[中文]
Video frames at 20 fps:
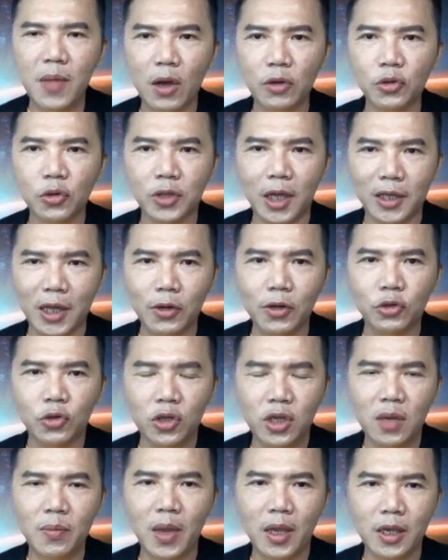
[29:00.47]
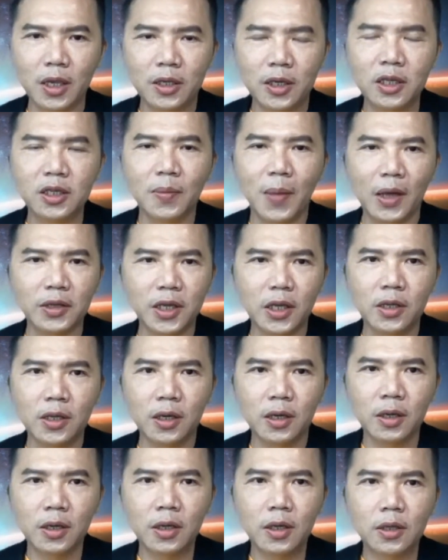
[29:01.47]
苗所达到的群体免疫七十八线
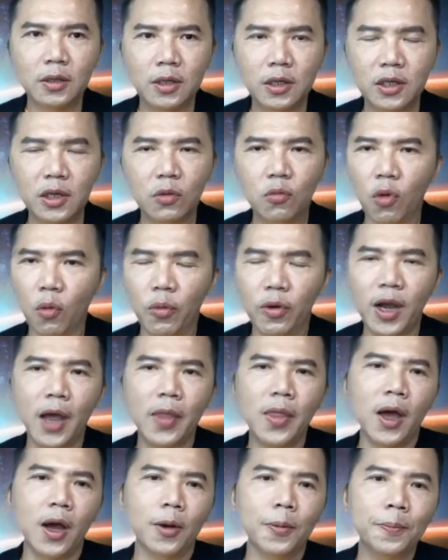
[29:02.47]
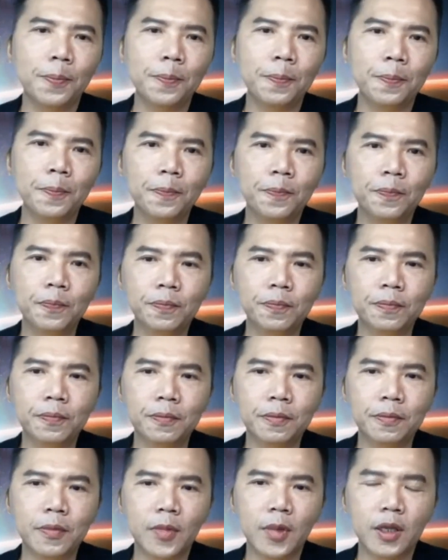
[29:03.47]
呢，其实我不看好。
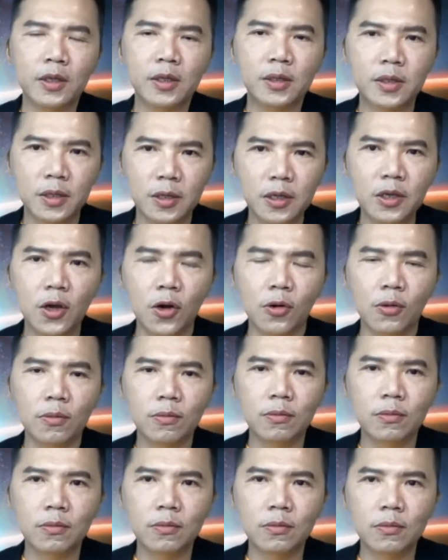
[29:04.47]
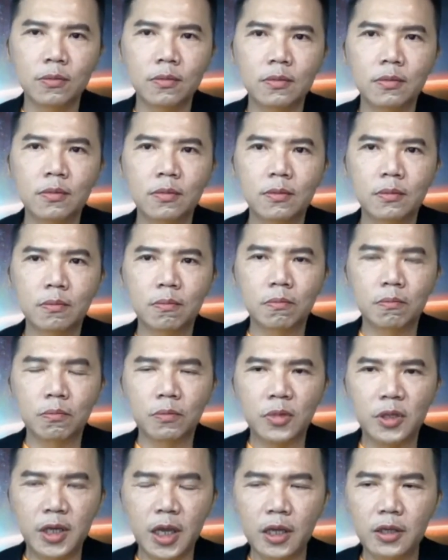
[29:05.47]
只有
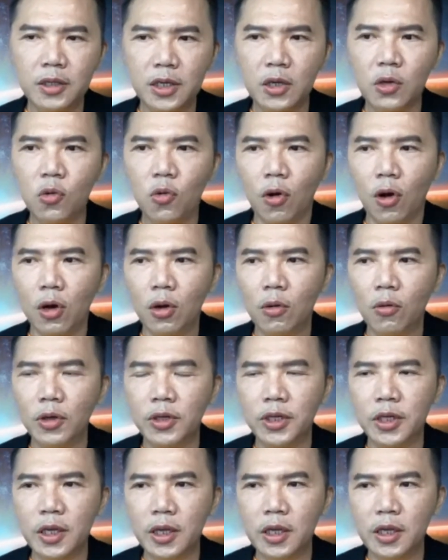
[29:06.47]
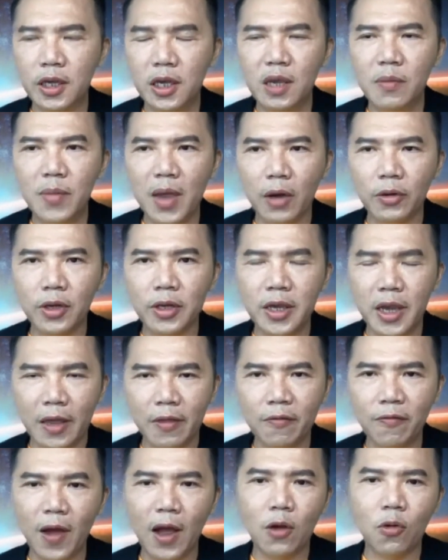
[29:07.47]
先进国或者是疫苗的
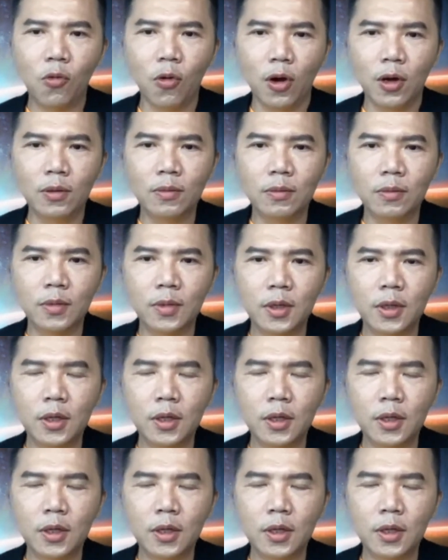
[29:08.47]
研发国，